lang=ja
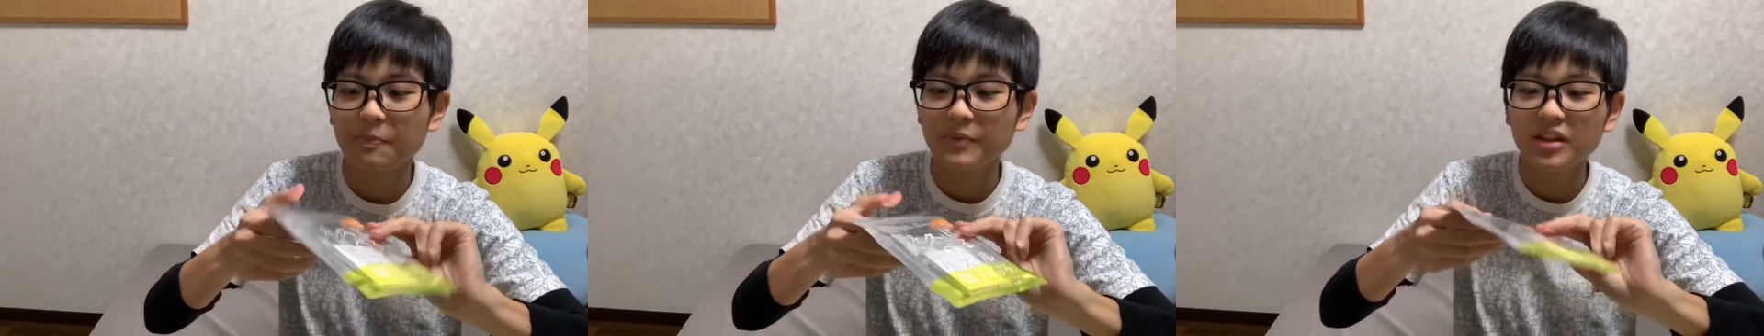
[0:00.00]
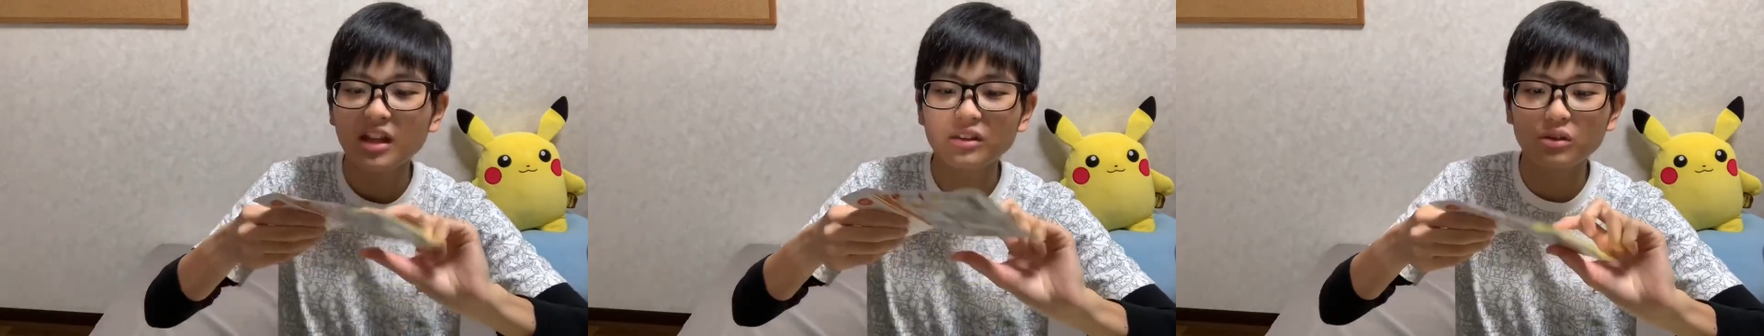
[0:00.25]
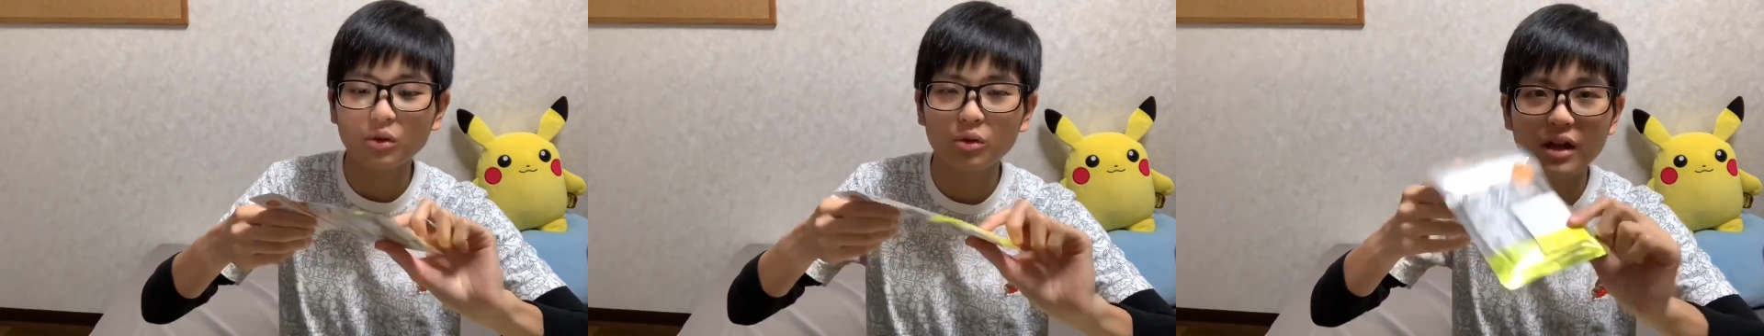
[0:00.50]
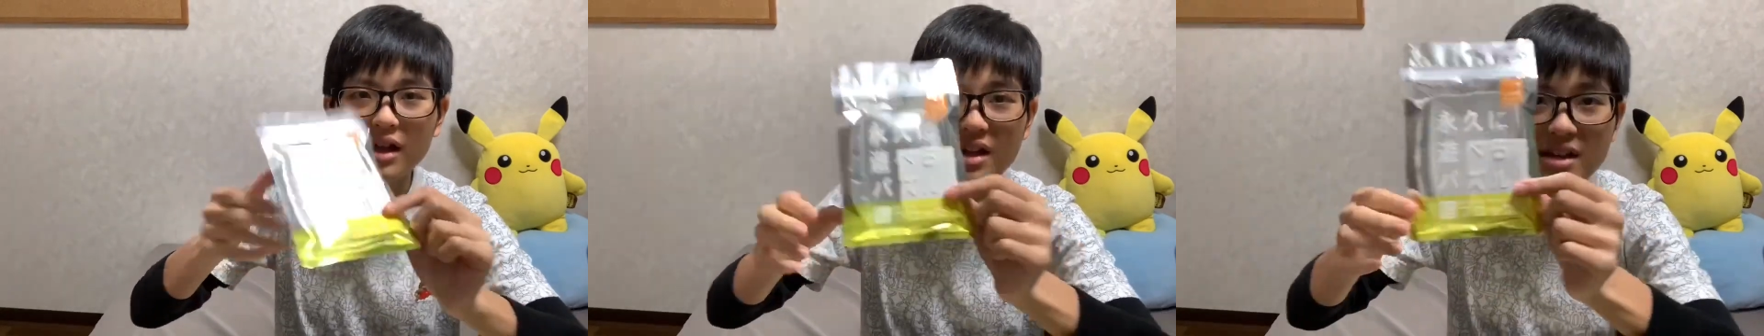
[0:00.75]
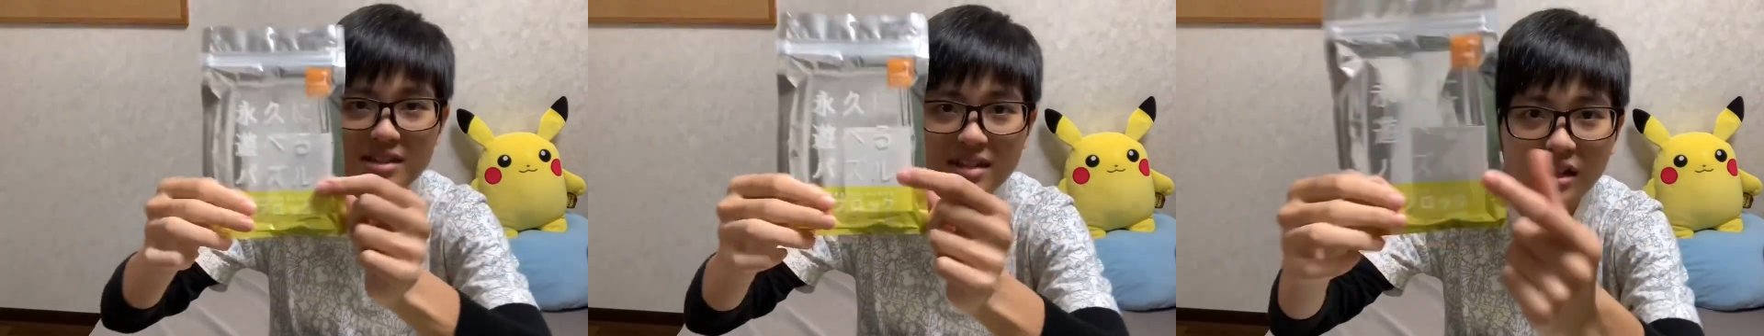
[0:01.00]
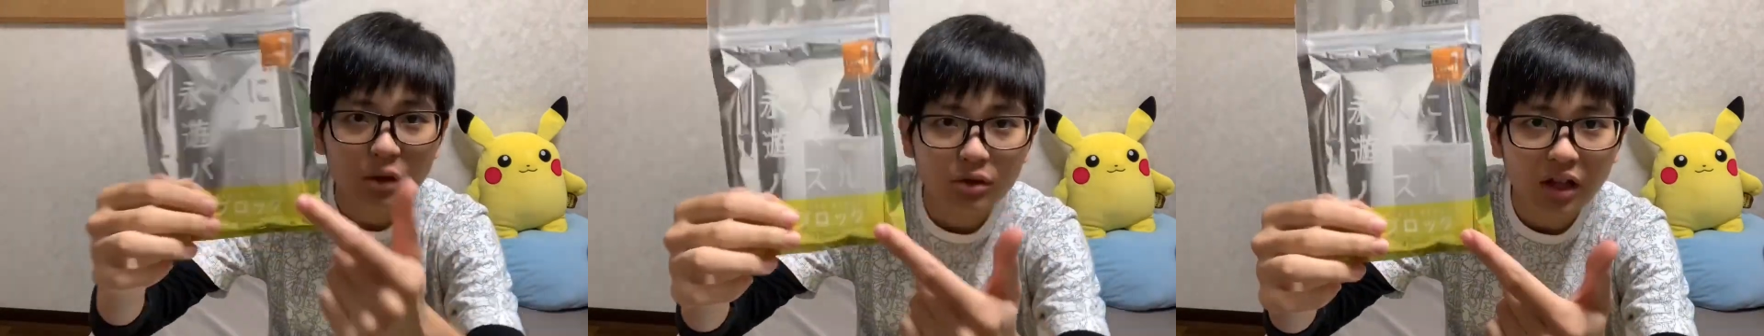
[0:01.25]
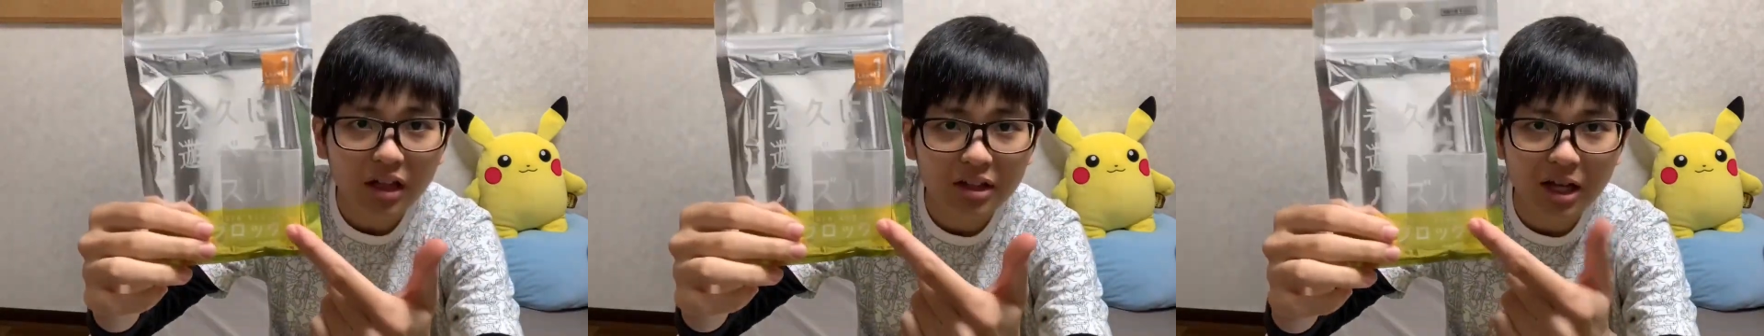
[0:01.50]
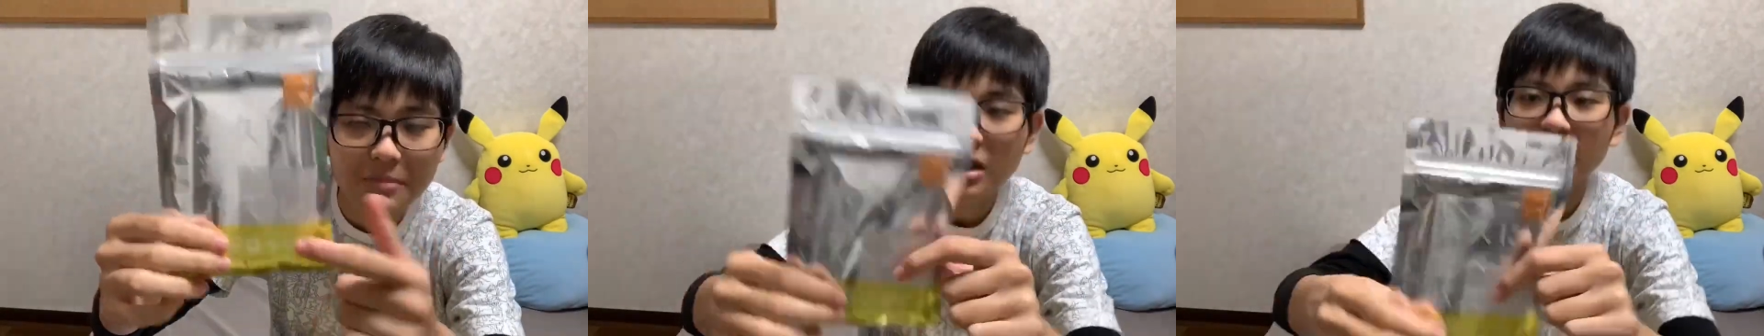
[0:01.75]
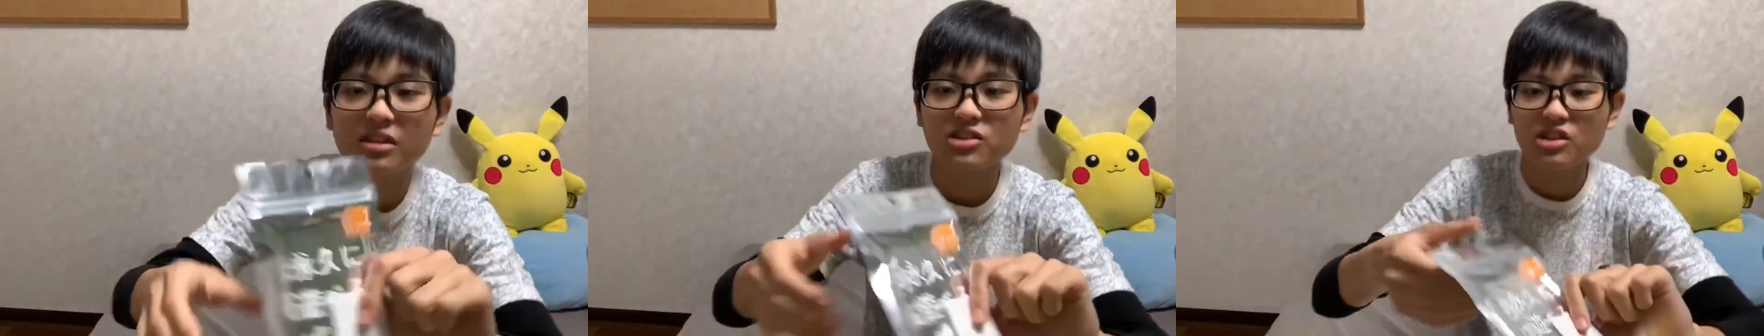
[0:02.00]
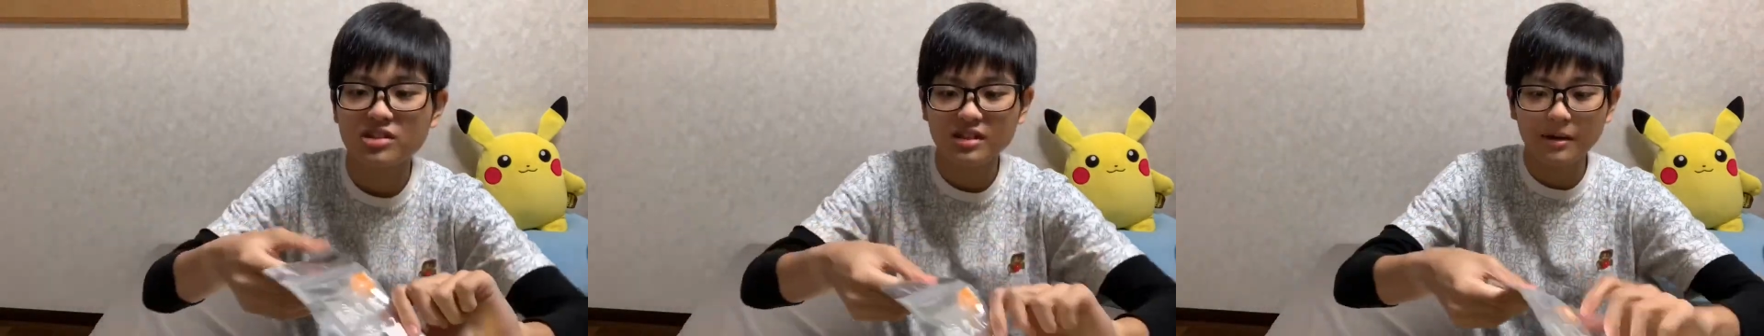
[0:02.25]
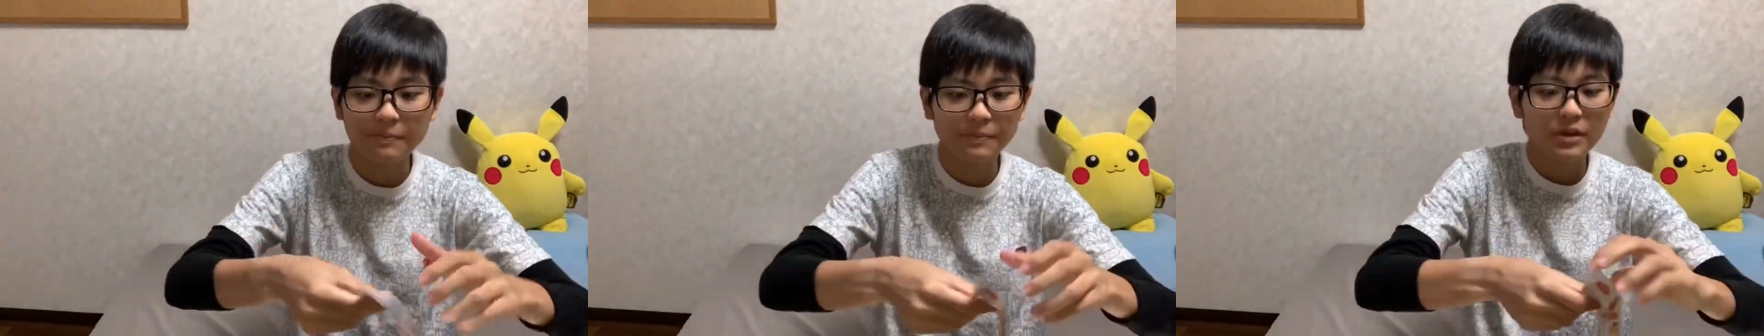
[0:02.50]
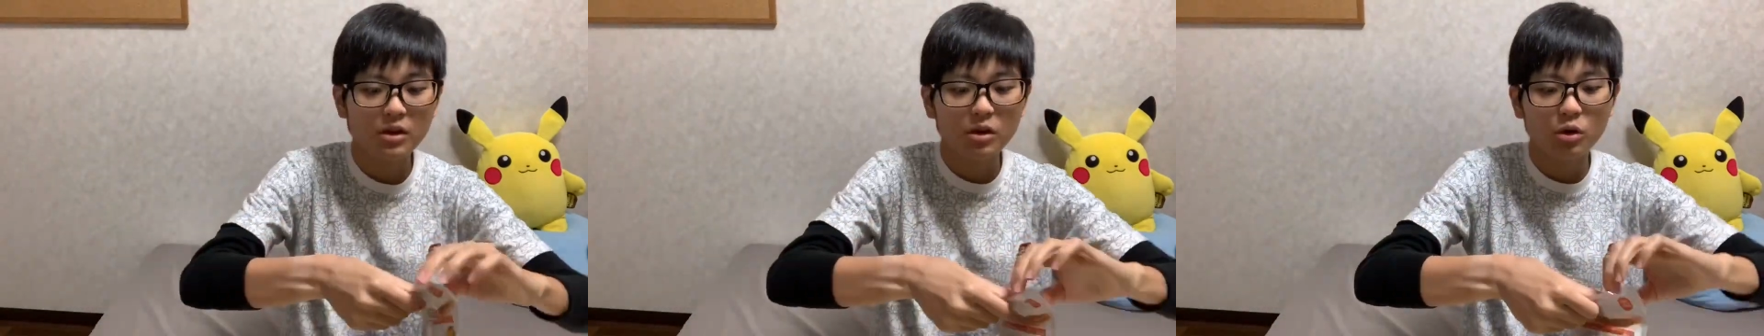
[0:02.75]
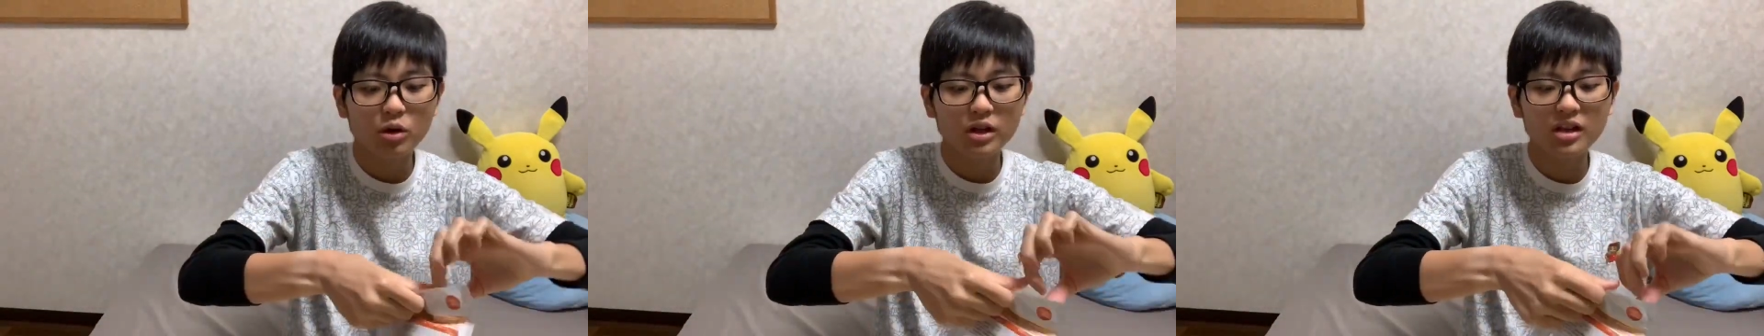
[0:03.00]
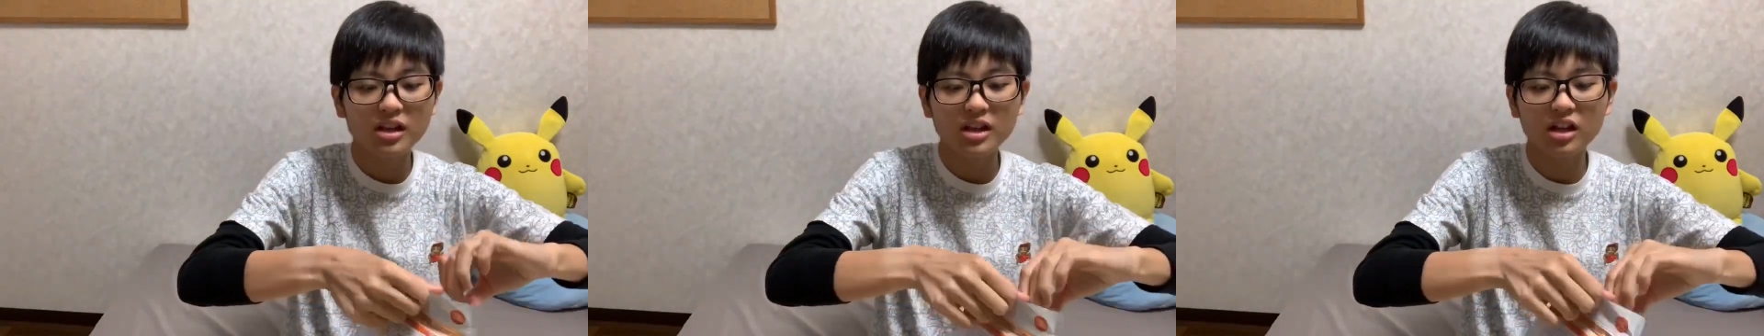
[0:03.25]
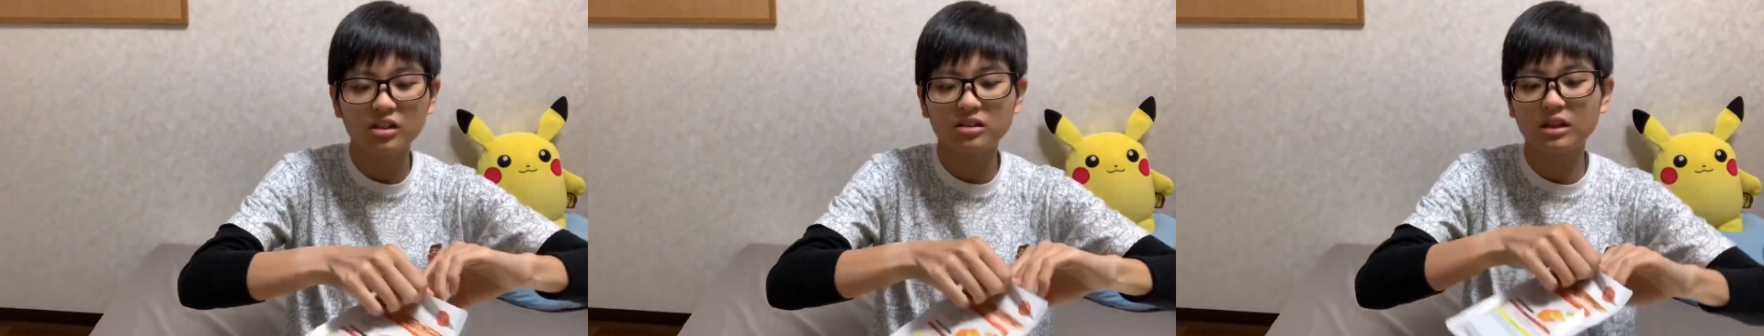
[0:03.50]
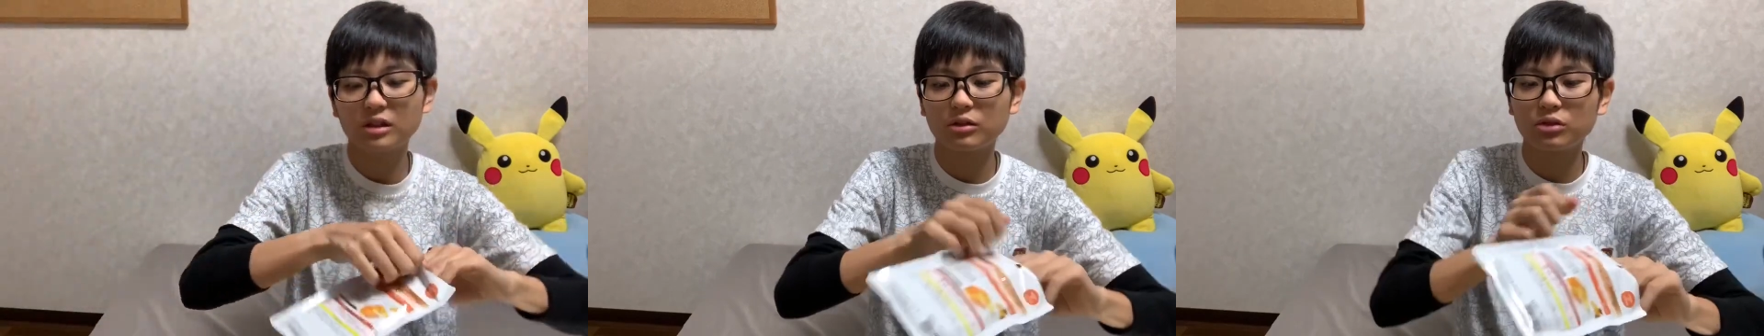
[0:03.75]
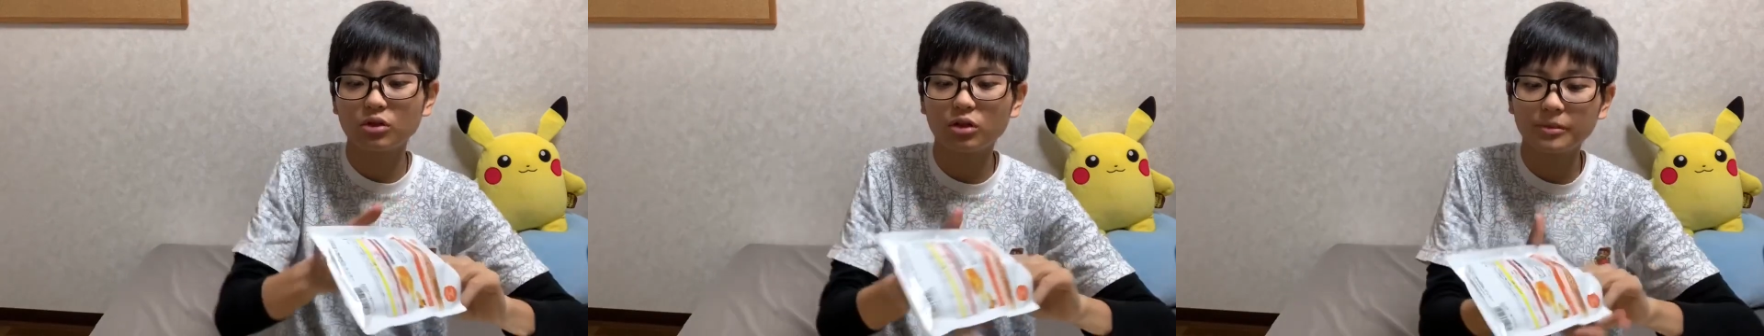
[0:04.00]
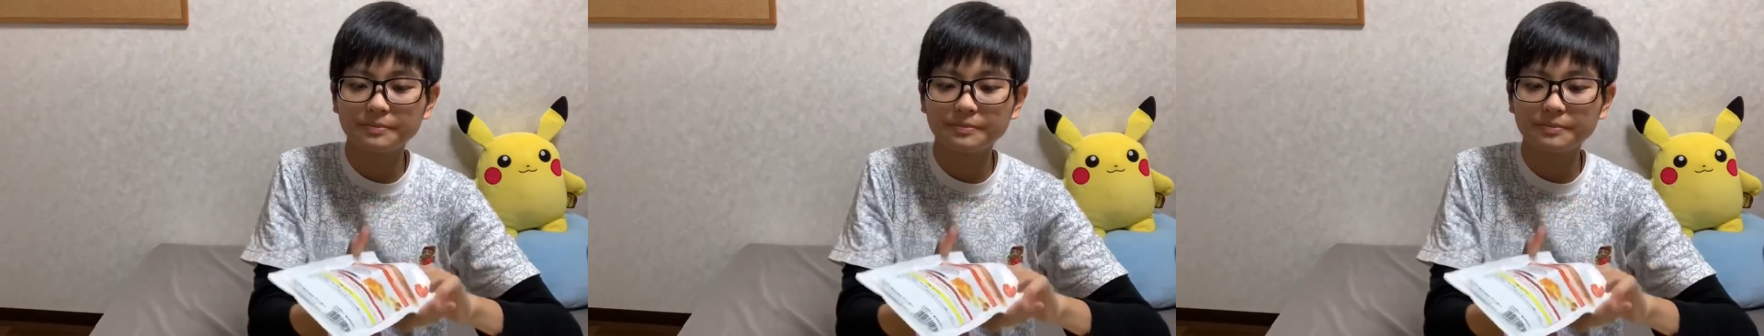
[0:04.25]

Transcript: で、なんとこれ、さらにこう中に紙入ってるじゃないですか。これ何かっていうと、